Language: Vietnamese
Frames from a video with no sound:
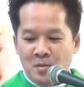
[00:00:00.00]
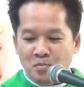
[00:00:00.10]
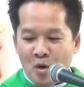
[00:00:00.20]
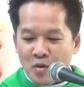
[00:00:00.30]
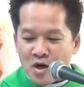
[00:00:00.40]

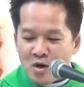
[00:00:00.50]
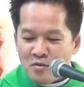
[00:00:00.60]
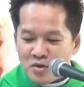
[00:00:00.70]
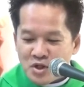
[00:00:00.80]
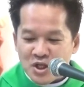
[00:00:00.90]
một
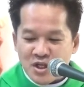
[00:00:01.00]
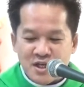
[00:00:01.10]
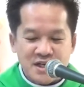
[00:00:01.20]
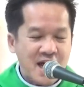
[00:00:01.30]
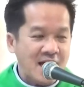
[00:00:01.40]
công
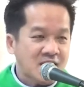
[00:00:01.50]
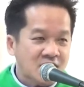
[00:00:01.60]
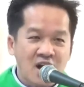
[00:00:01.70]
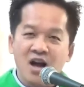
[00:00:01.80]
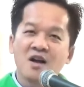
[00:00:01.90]
trình đã
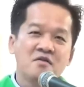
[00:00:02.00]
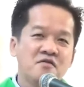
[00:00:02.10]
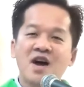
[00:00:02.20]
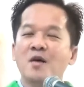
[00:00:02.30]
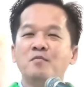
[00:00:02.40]
từng
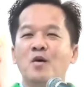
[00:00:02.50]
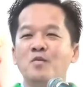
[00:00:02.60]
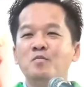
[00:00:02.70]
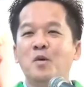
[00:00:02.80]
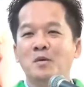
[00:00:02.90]
vang
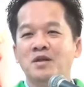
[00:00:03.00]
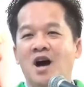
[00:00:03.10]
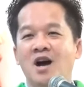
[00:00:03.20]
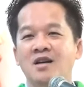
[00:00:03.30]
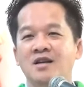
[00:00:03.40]
bóng một
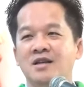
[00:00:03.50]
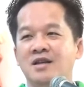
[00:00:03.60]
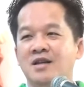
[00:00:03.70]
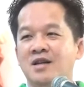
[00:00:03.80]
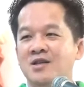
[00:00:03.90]
thời
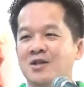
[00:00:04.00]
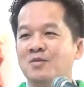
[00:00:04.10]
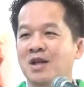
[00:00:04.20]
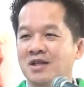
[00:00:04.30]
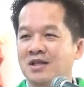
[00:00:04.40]
trong
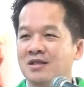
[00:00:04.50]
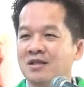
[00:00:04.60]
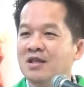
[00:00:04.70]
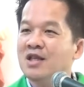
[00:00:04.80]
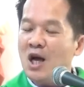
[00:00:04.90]
lịch
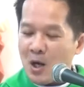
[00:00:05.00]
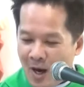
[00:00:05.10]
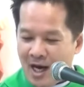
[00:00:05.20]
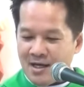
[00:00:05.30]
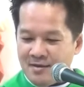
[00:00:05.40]
sử nhân loại.